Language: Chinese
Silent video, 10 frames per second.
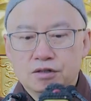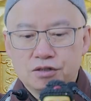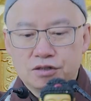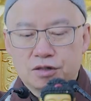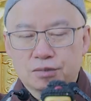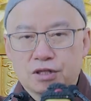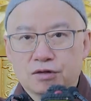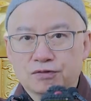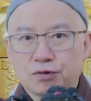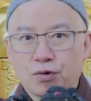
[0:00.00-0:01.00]
想不
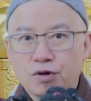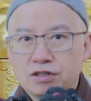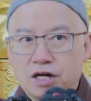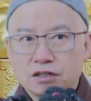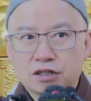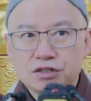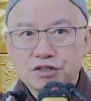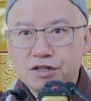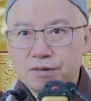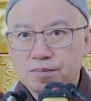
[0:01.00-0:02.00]
到佛家这个“
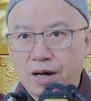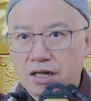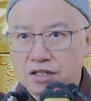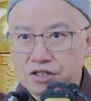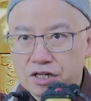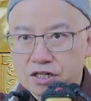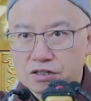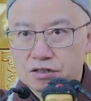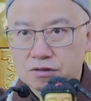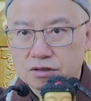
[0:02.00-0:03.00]
清白”的解
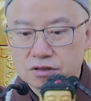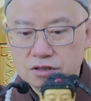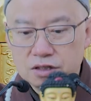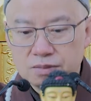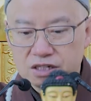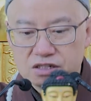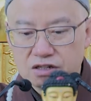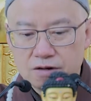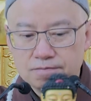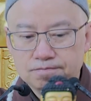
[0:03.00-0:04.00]
释啊，这么深。